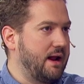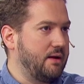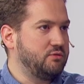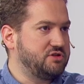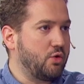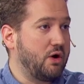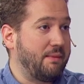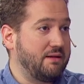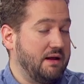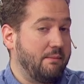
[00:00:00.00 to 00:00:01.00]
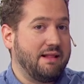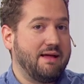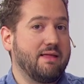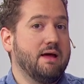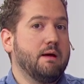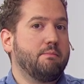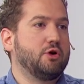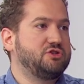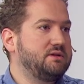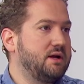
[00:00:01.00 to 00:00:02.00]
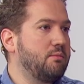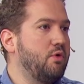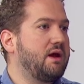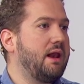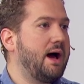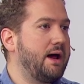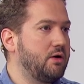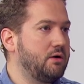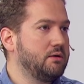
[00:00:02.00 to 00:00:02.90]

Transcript: un círculo de la maldad, pero sí tener no, muy claro...